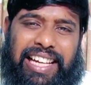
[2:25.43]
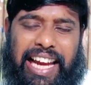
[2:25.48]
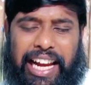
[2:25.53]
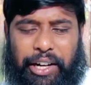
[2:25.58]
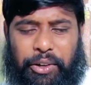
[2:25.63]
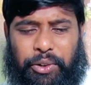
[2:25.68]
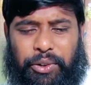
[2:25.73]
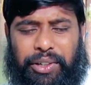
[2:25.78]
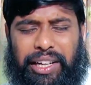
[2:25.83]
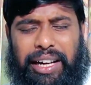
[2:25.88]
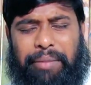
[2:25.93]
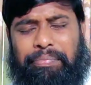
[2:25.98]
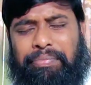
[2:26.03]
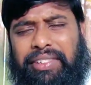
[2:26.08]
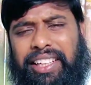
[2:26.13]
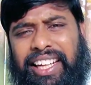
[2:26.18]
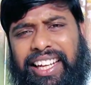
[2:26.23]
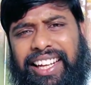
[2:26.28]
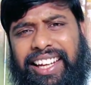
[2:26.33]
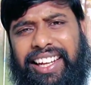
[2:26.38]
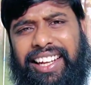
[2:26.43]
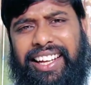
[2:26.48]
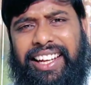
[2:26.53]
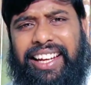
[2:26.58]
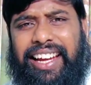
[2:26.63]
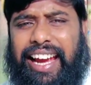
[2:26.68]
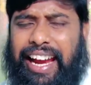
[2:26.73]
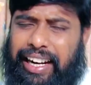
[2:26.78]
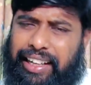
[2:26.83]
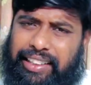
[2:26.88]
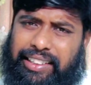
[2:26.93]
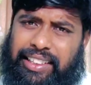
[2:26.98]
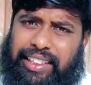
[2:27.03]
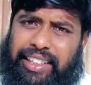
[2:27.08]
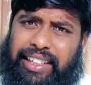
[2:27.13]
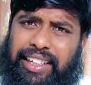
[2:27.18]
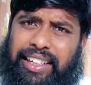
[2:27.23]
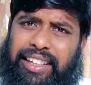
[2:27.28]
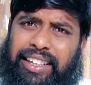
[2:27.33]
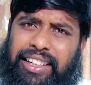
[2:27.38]
এখন আপনি
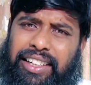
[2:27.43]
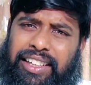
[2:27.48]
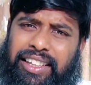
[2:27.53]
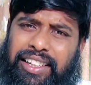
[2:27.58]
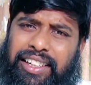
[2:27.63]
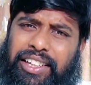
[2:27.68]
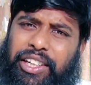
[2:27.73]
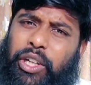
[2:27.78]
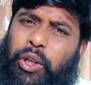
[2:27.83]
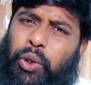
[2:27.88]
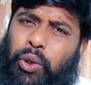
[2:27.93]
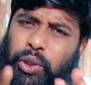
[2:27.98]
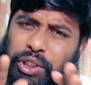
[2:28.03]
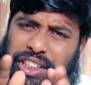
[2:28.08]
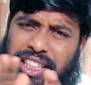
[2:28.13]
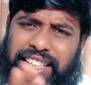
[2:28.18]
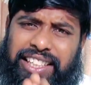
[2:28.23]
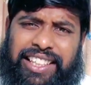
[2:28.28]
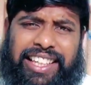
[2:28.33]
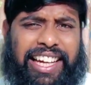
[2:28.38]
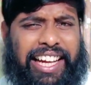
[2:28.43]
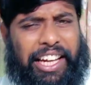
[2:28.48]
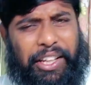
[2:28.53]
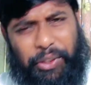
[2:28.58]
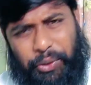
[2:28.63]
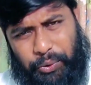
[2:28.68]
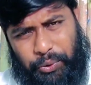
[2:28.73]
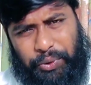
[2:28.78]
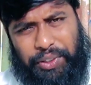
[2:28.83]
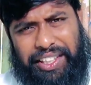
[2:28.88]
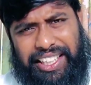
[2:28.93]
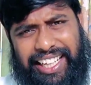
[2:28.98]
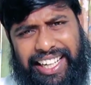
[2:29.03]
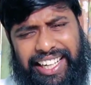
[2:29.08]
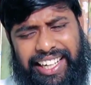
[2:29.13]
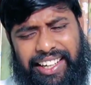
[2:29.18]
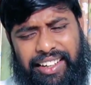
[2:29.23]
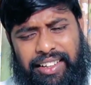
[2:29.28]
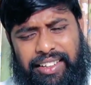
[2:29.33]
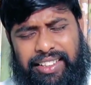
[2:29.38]
একটা ঘোষের থেকে দুধ
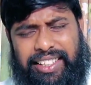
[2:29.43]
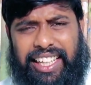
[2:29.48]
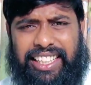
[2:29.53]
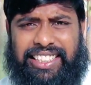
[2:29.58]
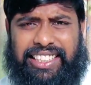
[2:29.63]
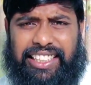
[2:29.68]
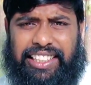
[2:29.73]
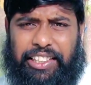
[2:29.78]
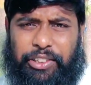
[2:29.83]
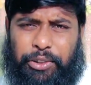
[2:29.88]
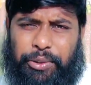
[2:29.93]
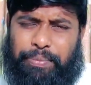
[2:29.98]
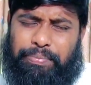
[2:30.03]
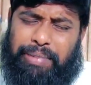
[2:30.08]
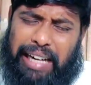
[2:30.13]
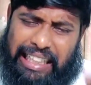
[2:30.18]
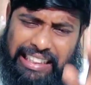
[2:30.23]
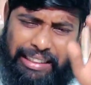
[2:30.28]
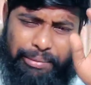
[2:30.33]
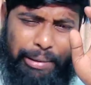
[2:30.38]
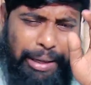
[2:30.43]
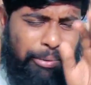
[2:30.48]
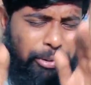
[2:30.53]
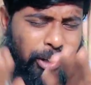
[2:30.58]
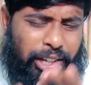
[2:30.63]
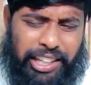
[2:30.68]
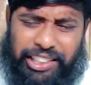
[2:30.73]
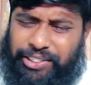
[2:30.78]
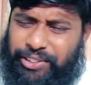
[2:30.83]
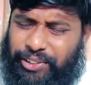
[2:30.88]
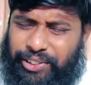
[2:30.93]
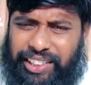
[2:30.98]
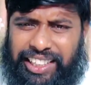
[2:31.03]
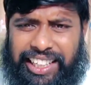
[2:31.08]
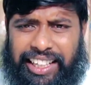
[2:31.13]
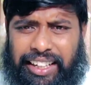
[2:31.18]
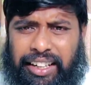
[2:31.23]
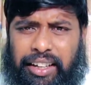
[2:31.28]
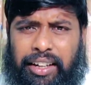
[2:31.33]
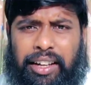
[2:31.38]
নেন তার সাথে খুব বাজে ব্যবহার
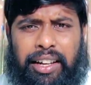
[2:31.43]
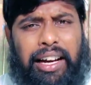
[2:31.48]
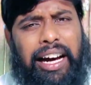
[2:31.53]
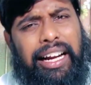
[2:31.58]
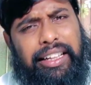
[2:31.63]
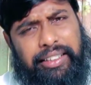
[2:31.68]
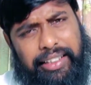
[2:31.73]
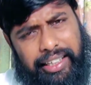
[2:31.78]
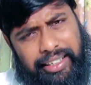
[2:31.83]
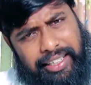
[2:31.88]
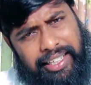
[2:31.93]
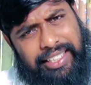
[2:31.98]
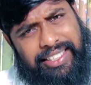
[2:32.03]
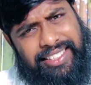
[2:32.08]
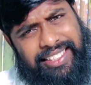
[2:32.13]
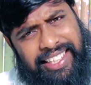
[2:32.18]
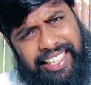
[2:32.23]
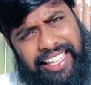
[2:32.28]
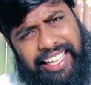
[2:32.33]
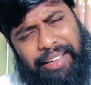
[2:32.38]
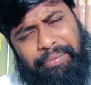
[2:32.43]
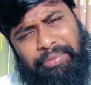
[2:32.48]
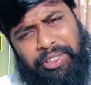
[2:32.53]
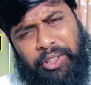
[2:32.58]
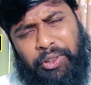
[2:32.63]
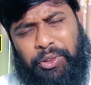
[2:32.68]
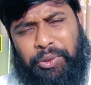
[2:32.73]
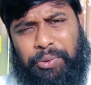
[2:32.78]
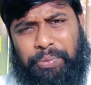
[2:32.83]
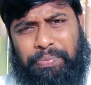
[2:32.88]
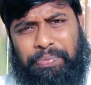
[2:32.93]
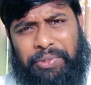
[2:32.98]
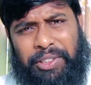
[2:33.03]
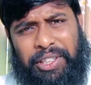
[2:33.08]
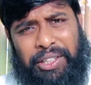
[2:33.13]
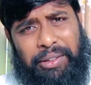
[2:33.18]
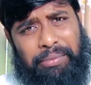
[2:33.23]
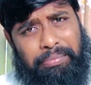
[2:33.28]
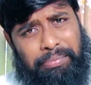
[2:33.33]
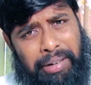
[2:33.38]
করলেন আর তার কাছ থেকে আপনি খুব
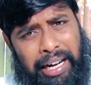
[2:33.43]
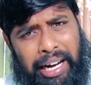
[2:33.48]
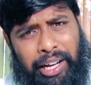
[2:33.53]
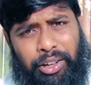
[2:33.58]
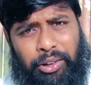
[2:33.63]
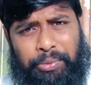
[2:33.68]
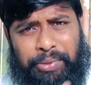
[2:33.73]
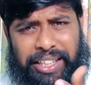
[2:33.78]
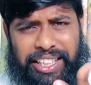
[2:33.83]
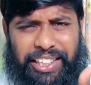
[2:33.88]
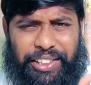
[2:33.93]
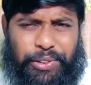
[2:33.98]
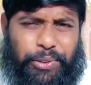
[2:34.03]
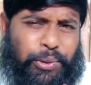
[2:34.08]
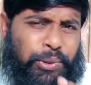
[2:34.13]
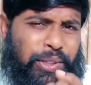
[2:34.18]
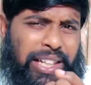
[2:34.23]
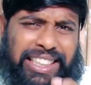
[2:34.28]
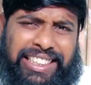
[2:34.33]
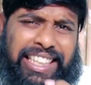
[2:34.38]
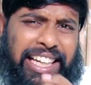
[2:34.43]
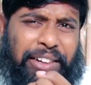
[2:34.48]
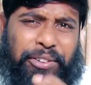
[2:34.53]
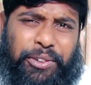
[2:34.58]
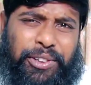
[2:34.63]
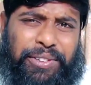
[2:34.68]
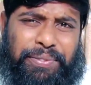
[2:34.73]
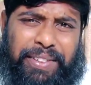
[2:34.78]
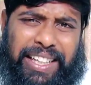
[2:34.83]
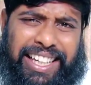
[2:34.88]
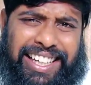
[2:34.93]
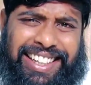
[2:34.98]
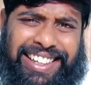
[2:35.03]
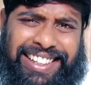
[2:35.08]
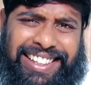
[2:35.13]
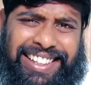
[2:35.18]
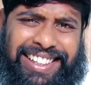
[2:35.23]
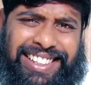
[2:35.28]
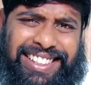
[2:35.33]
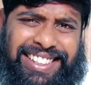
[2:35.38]
ভালো মানের দুধ আশা করবেন
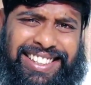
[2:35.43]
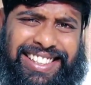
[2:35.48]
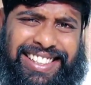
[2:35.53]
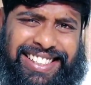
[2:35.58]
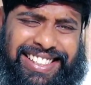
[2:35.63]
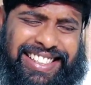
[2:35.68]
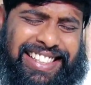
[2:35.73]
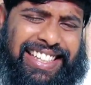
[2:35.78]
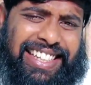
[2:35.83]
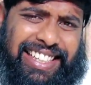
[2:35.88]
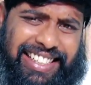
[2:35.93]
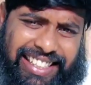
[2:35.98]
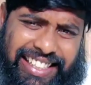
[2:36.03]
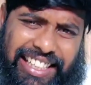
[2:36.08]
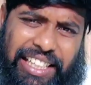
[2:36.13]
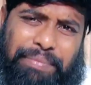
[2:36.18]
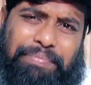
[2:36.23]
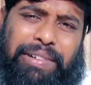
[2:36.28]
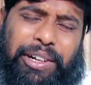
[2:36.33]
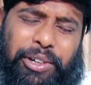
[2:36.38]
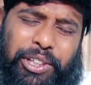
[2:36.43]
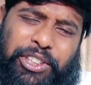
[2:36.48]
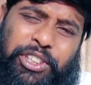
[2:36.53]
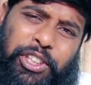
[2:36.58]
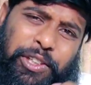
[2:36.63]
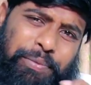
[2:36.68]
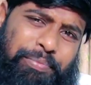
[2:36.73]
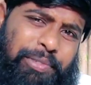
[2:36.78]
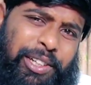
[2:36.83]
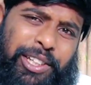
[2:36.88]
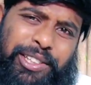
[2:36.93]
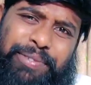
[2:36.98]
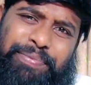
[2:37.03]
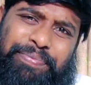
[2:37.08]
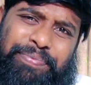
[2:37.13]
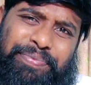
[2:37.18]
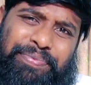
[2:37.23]
এটা কি পাওয়া সম্ভব